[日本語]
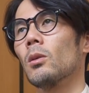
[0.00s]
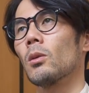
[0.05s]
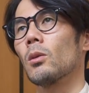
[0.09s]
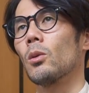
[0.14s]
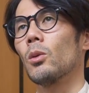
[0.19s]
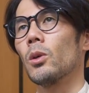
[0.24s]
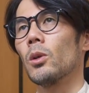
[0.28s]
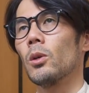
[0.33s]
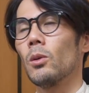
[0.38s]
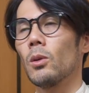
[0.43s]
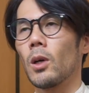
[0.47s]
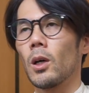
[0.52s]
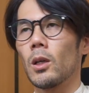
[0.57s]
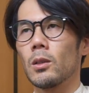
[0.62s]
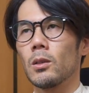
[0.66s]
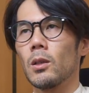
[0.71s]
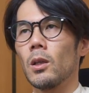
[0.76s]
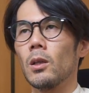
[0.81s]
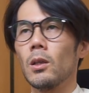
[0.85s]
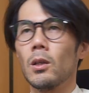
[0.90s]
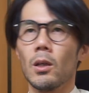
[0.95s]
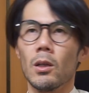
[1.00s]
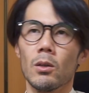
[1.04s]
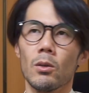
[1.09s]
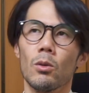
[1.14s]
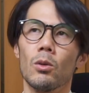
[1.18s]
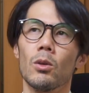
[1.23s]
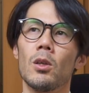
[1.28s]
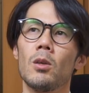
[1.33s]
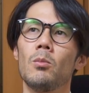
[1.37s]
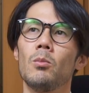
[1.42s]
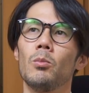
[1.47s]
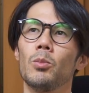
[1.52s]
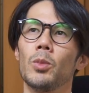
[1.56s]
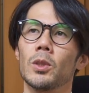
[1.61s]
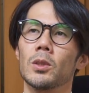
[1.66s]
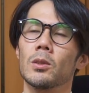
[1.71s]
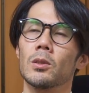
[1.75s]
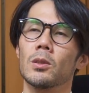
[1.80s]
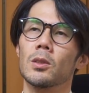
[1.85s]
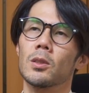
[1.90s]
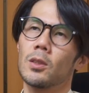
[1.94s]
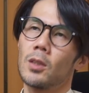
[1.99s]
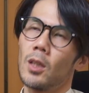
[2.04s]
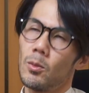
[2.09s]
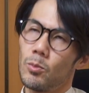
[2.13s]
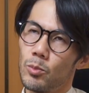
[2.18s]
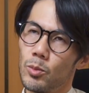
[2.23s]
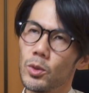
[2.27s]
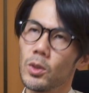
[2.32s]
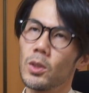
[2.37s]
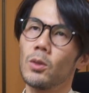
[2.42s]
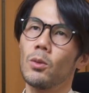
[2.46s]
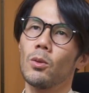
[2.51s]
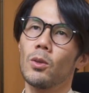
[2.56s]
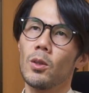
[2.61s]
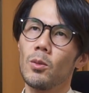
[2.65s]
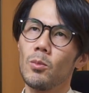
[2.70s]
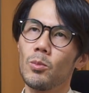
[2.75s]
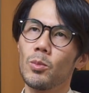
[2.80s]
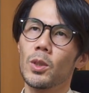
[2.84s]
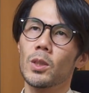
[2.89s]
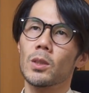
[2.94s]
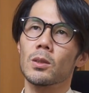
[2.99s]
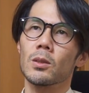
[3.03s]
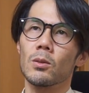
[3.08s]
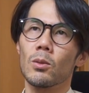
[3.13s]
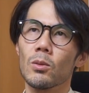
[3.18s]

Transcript: これを買って以来、オリンパス、スナップ機オリンパス、